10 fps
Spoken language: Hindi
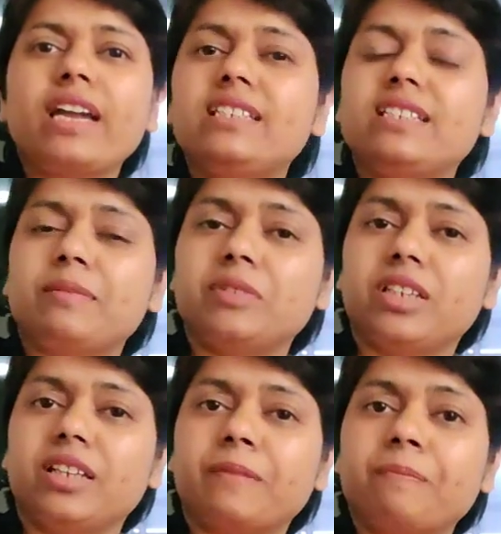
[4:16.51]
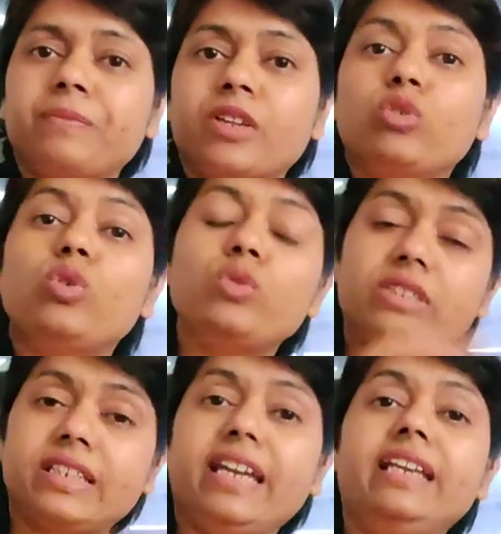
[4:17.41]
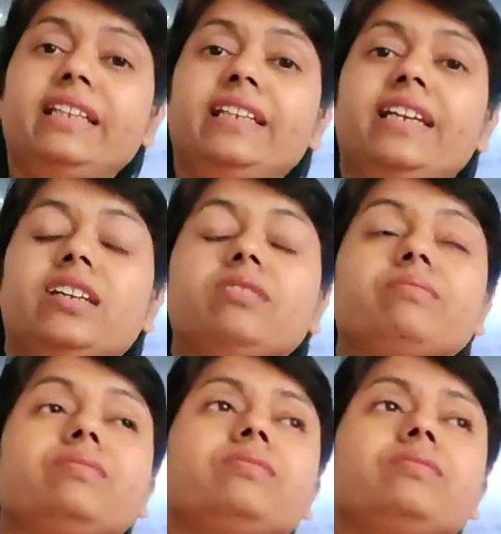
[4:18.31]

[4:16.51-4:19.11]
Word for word: कैसे समझेंगे तो उसके लिए